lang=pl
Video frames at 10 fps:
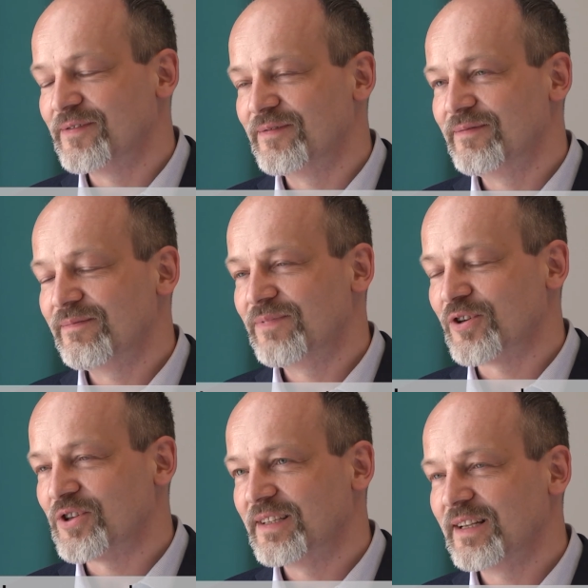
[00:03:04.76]
w
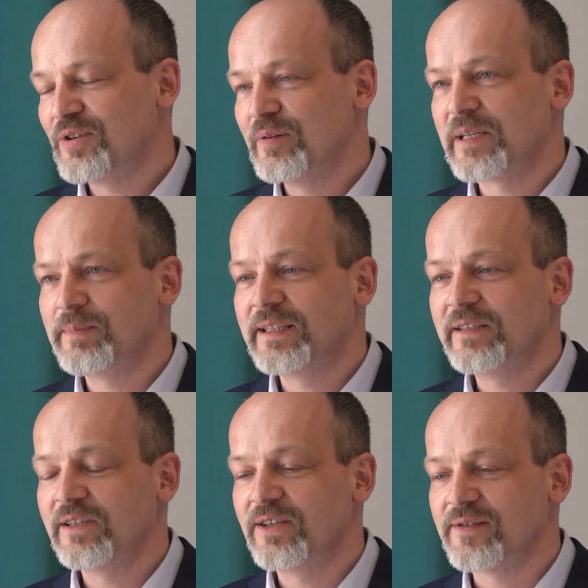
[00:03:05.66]
troszkę dalszej
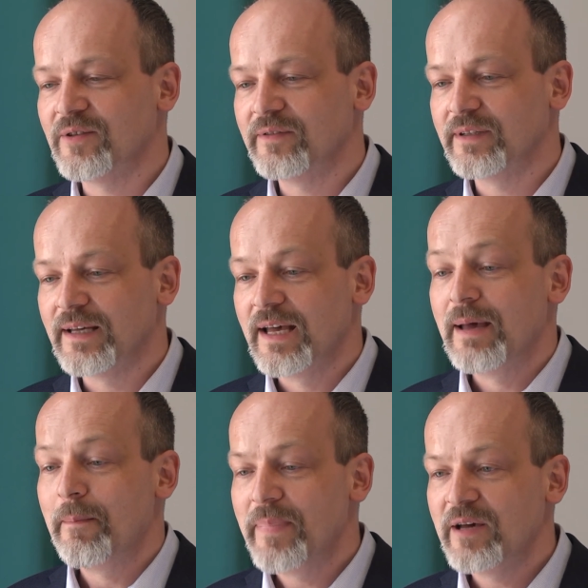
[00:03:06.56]
perspektywie czasowej
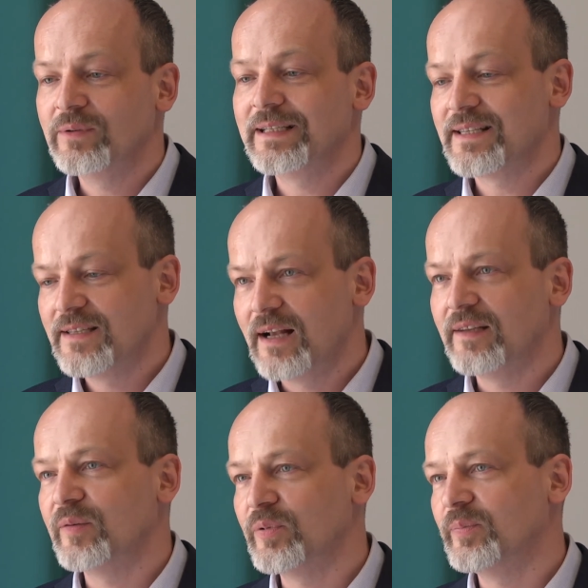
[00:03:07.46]
pełne
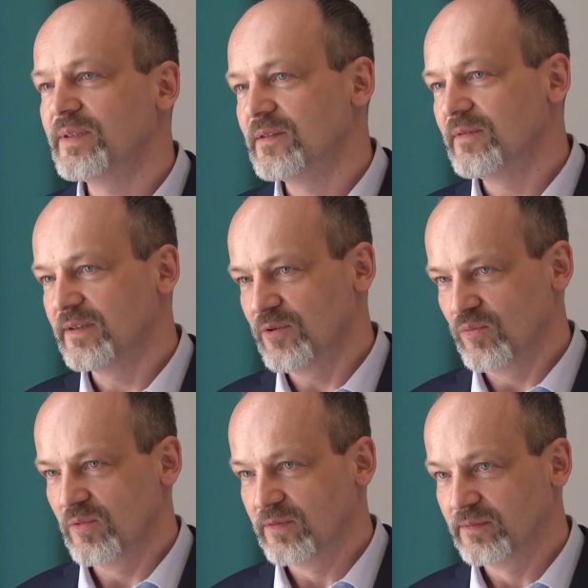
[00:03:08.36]
zdalne podpisywanie
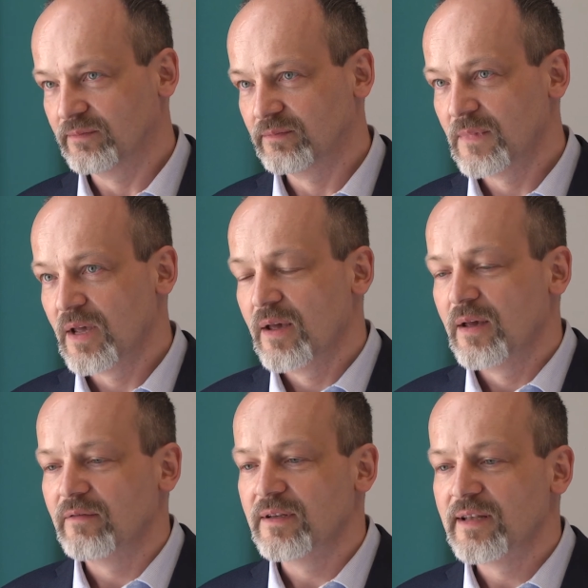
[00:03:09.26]
umów.
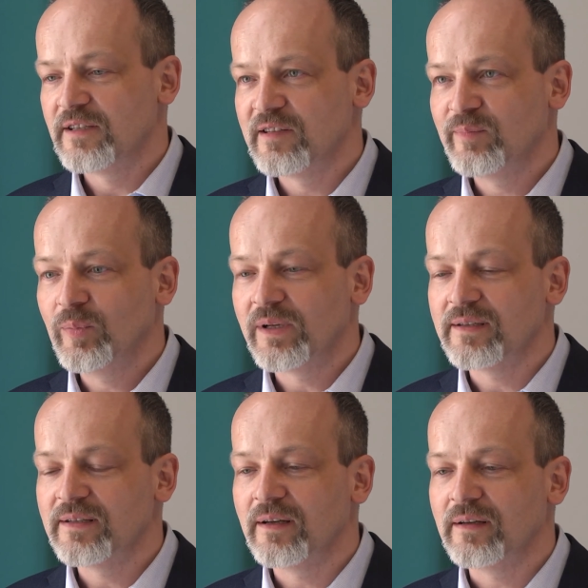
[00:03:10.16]
Więc nasza
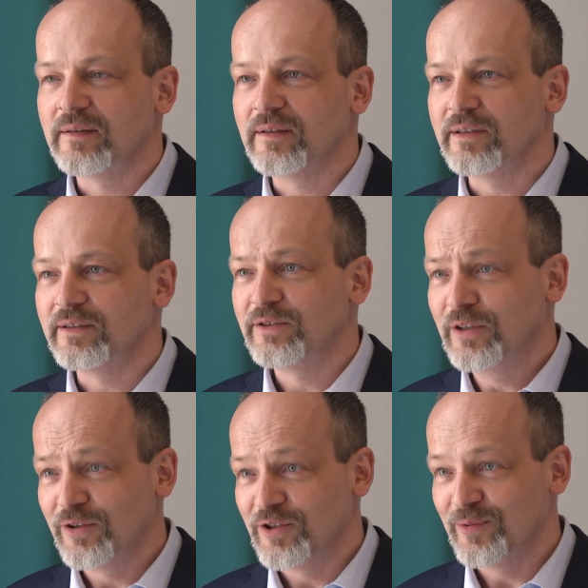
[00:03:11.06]
współpraca
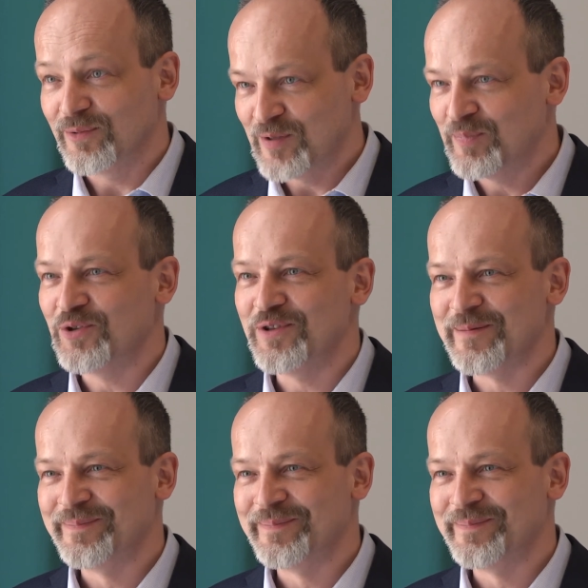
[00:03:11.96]
tylko się rozpoczyna.